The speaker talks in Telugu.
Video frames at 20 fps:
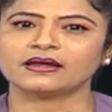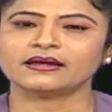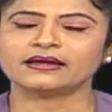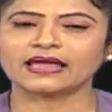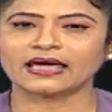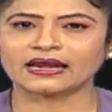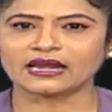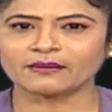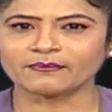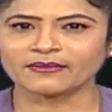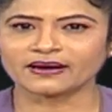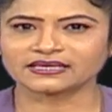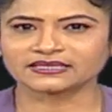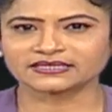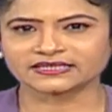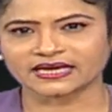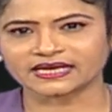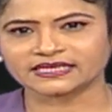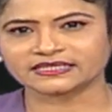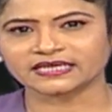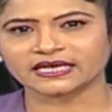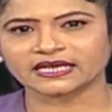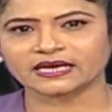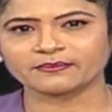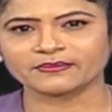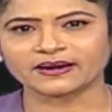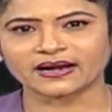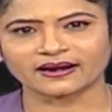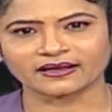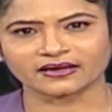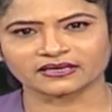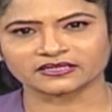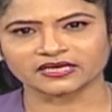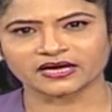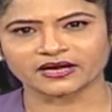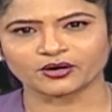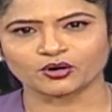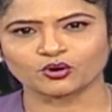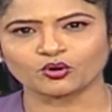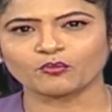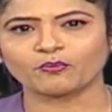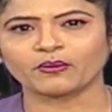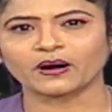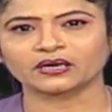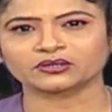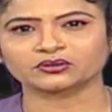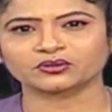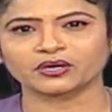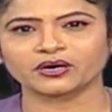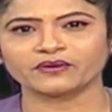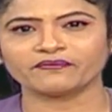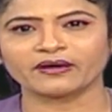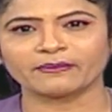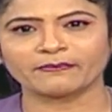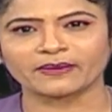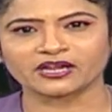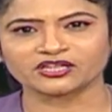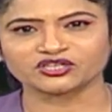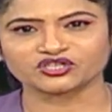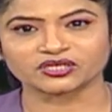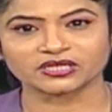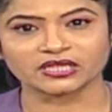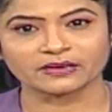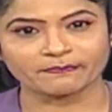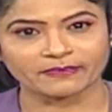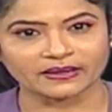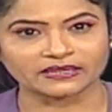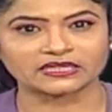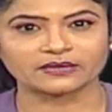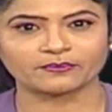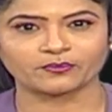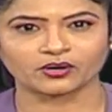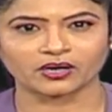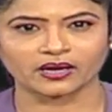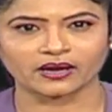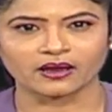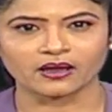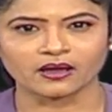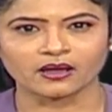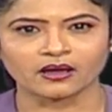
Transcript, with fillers: నల్లమల శ్రీశైలం నడకదారిలో భక్తులను వెంబడించింది పెద్ద పులి